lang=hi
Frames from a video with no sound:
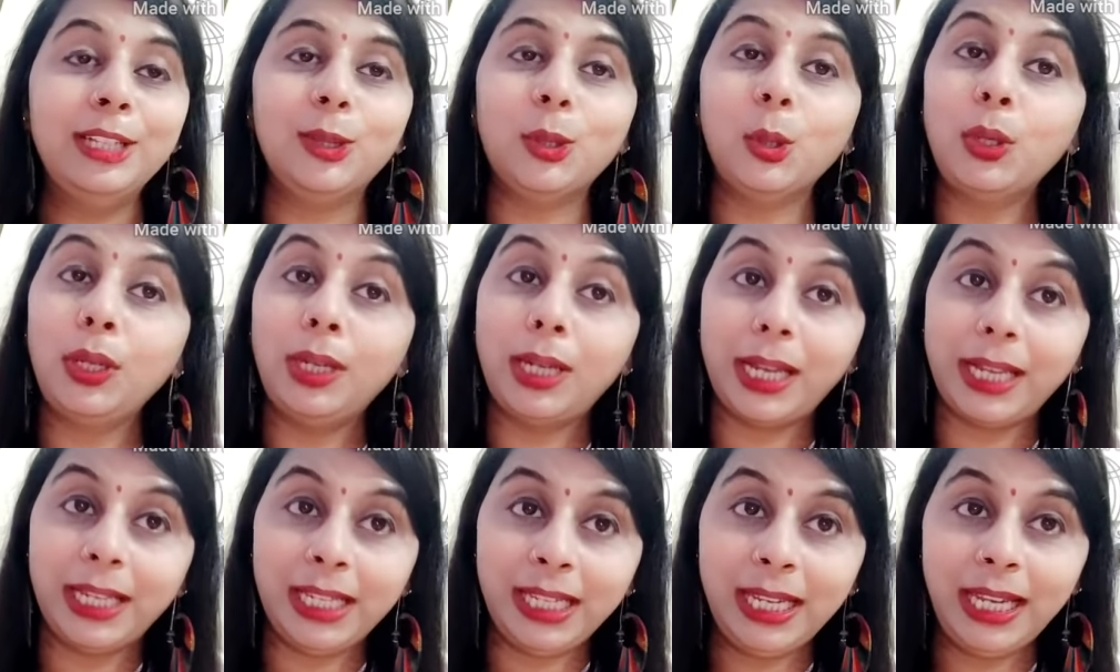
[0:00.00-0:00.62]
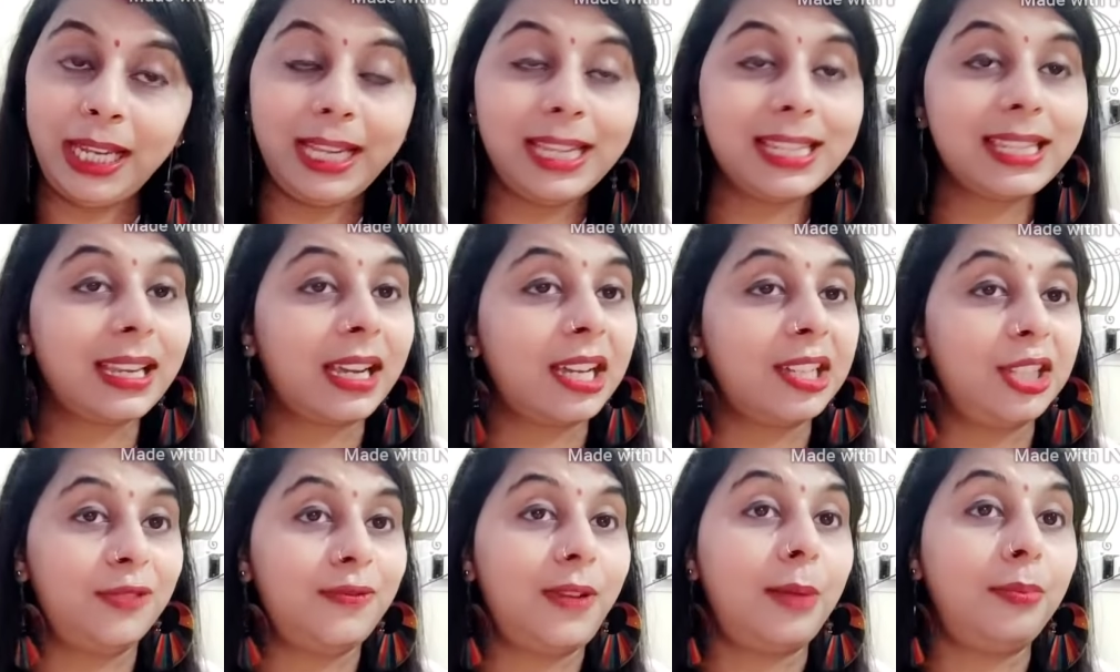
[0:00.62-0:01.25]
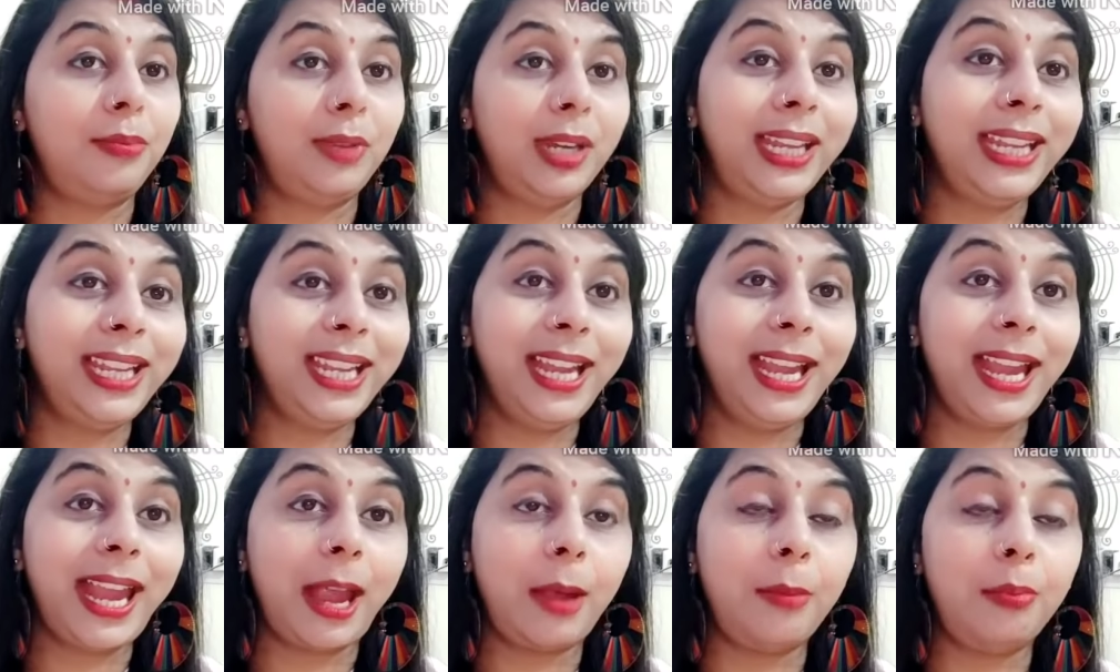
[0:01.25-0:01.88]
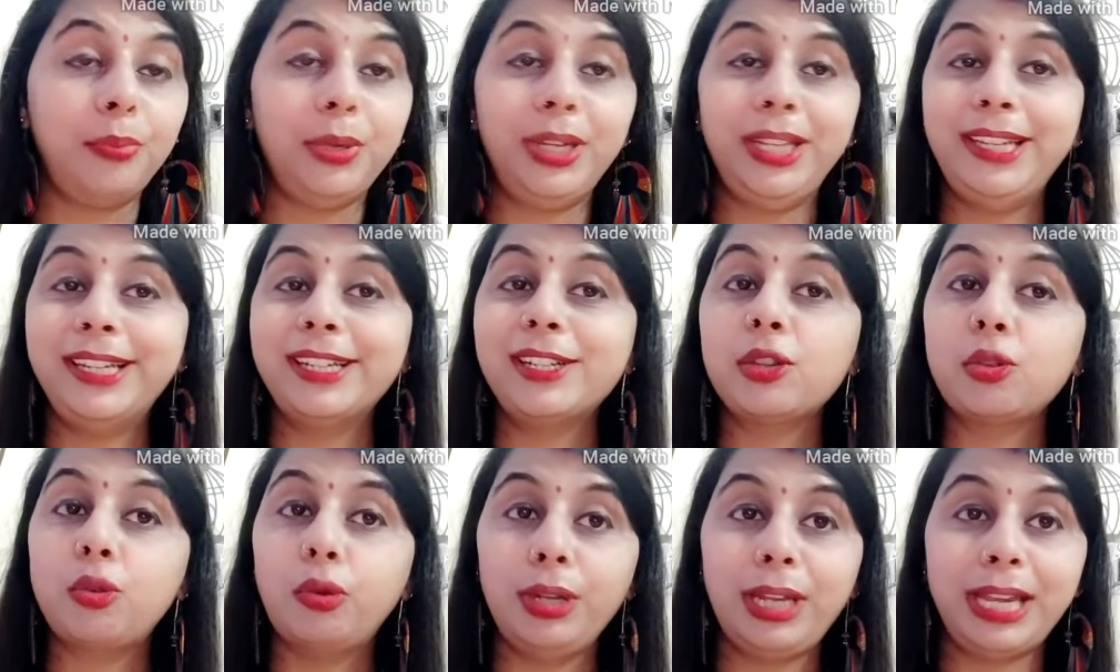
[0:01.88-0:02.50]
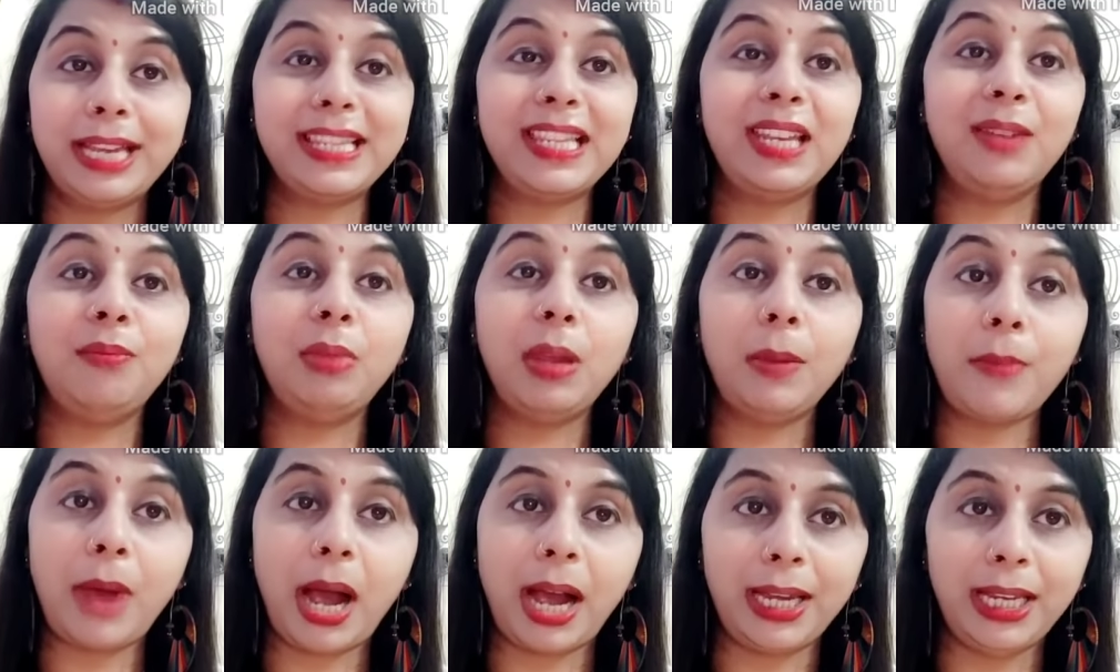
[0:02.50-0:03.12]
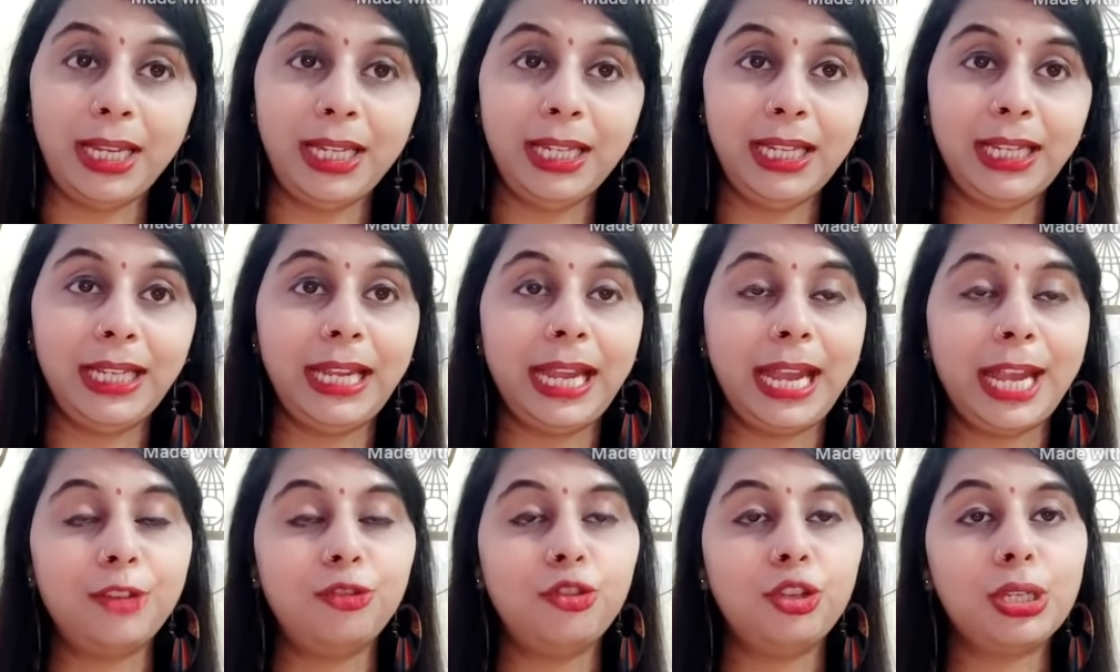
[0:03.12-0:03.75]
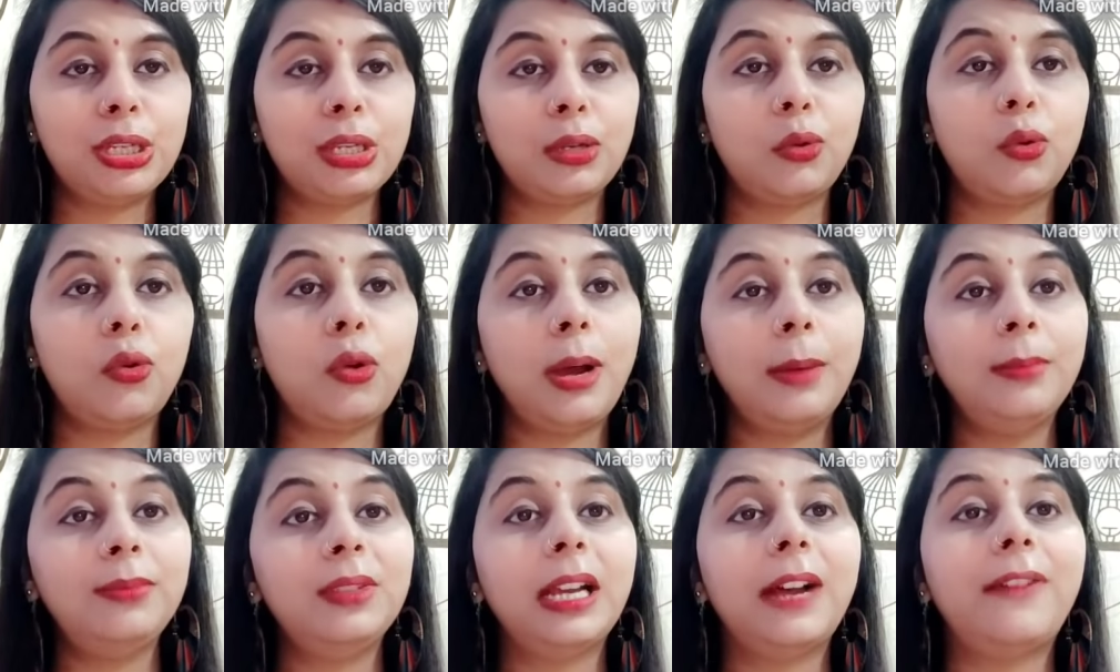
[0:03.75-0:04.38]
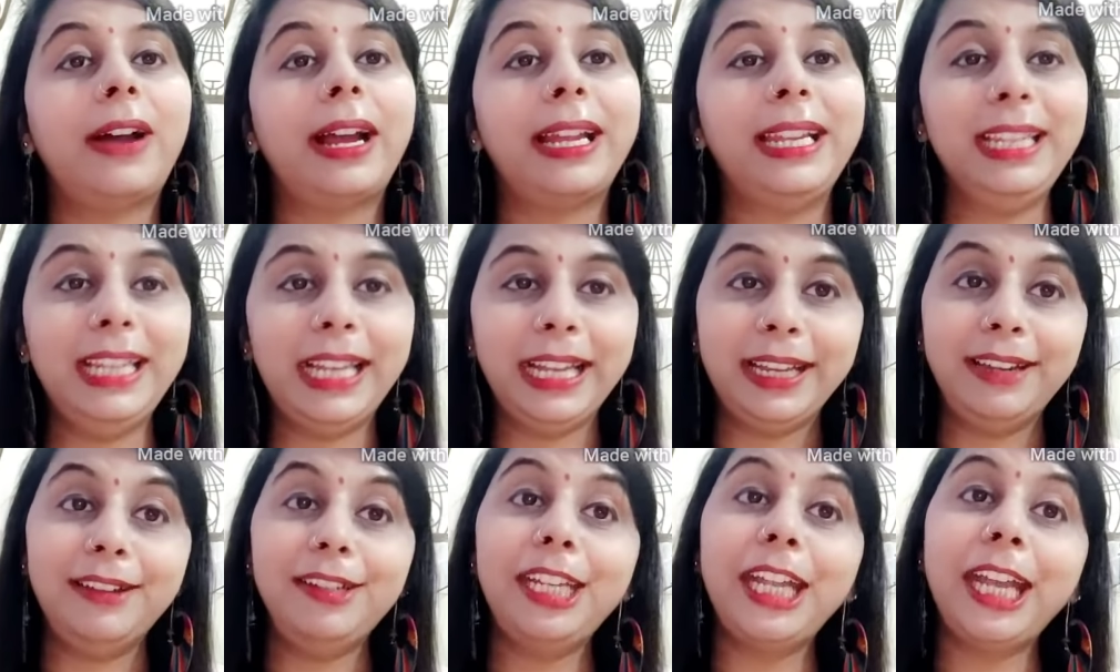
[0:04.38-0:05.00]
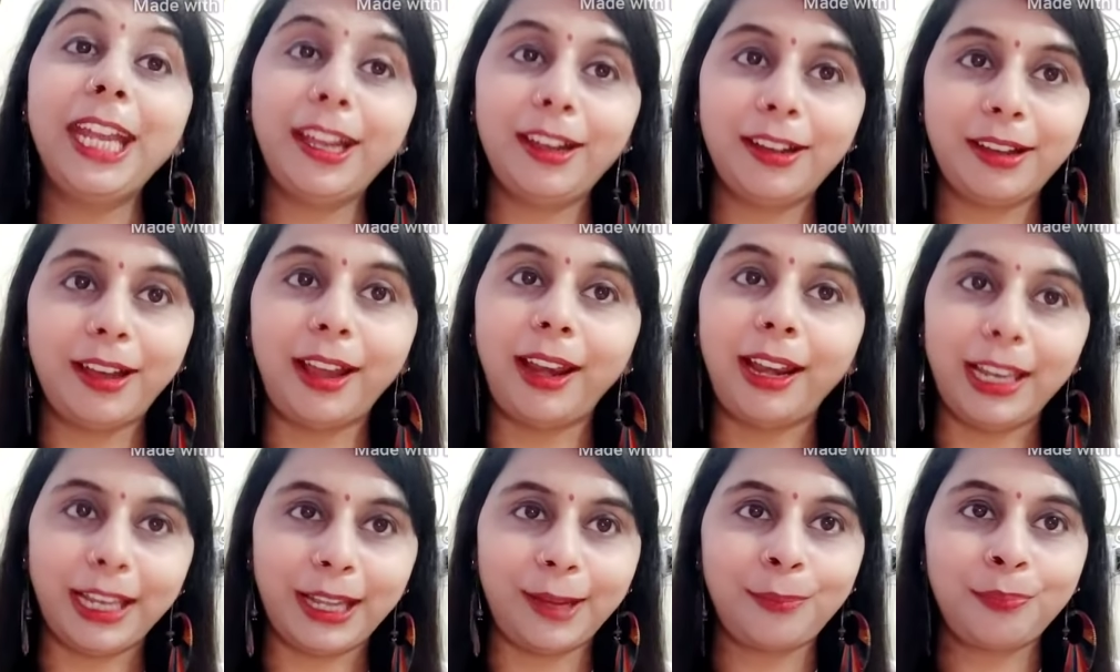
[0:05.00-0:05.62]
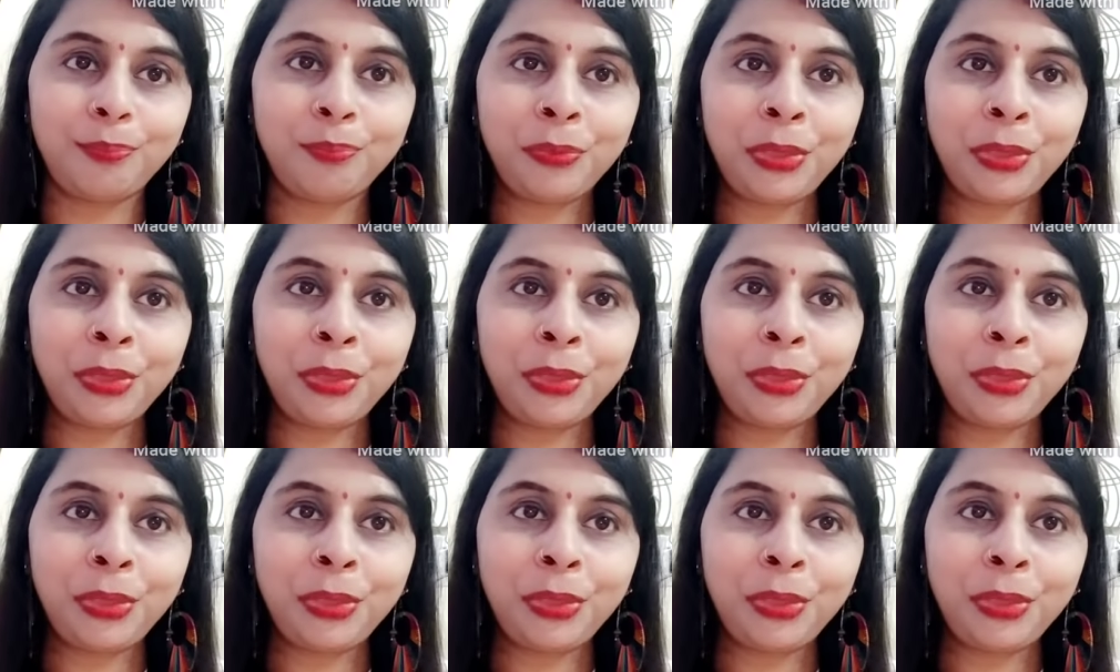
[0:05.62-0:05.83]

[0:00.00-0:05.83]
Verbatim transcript: तो नहीं इसका जवाब नहीं है पीरियड्स कोई ऐसी बीमारी नहीं है जिसको हम दवाई ले ठीक कर लें